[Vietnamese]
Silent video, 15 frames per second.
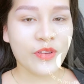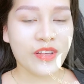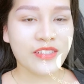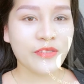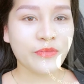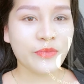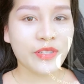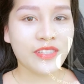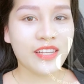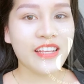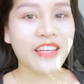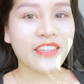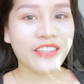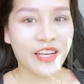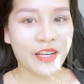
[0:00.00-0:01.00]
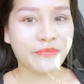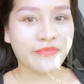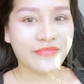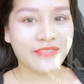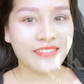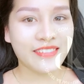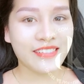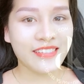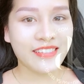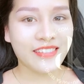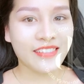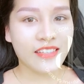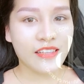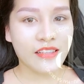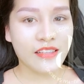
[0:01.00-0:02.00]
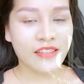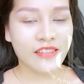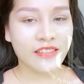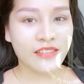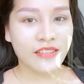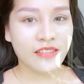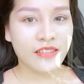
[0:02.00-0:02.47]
xóa xong mình rất là yên tâm vâng à, như bạn